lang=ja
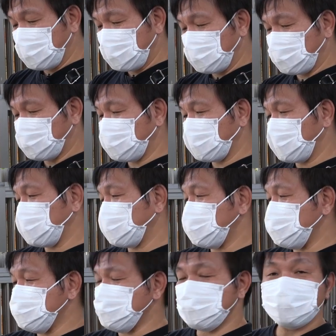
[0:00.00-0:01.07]
はいこれが
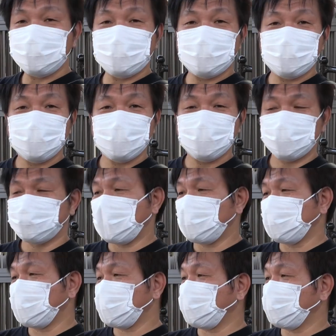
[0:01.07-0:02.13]
ね
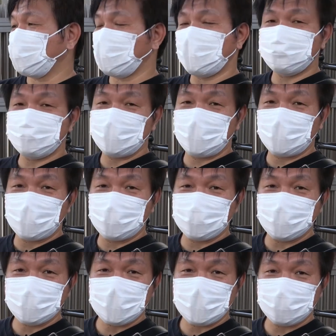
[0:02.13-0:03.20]
守りよのアプリなん
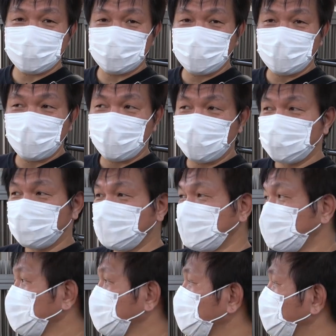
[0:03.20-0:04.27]
ですけども
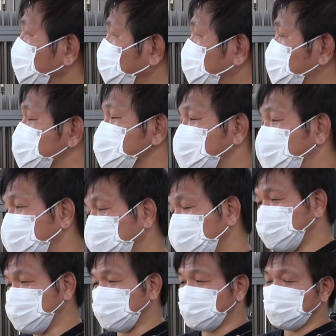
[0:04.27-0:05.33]
今ね有
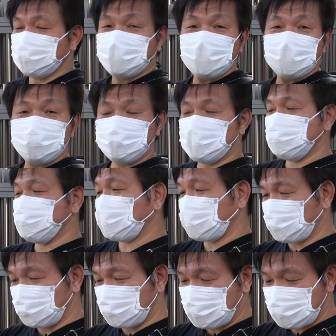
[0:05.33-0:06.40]
香さん行きましたけ
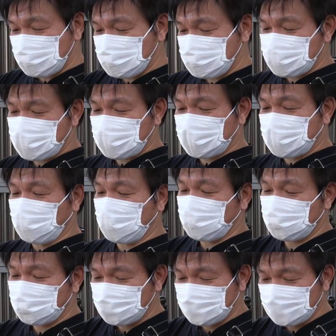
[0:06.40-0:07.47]
どねそ
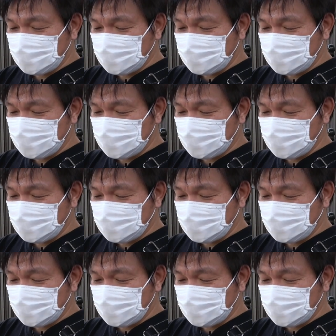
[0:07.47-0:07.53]
う